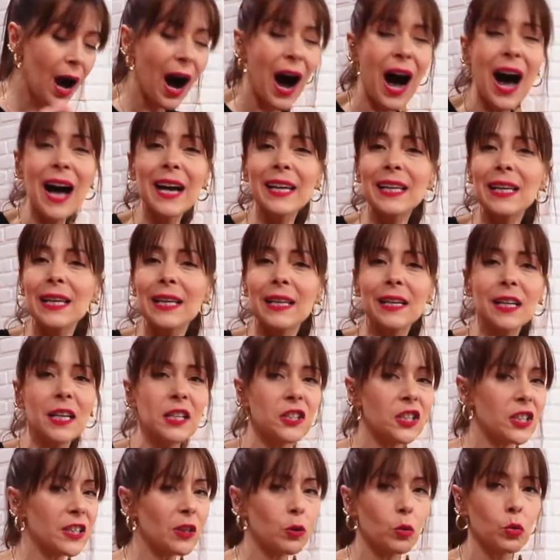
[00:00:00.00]
Hangi
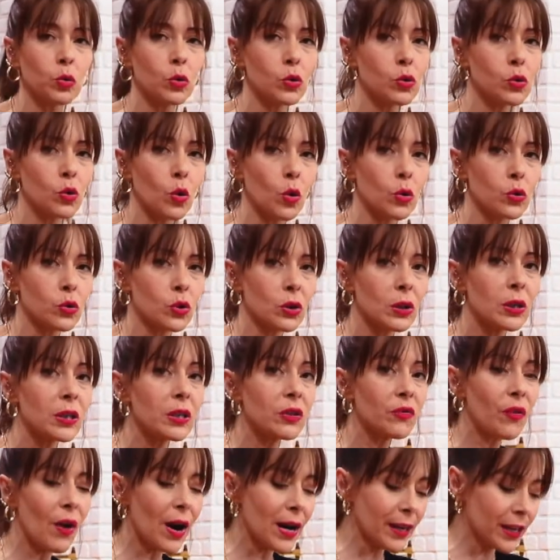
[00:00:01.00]
reçete olursa olsun
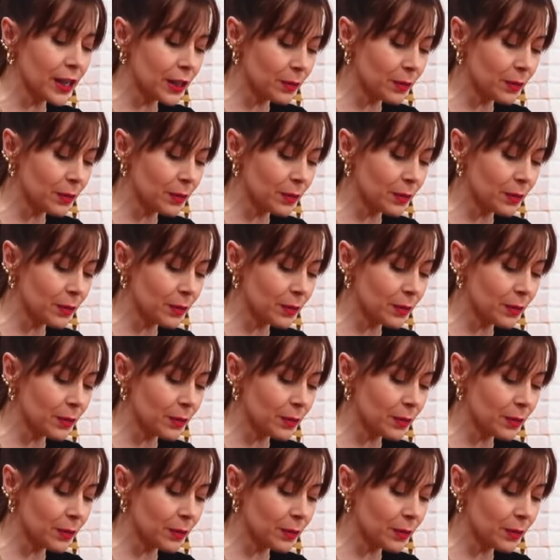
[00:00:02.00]
hiç fark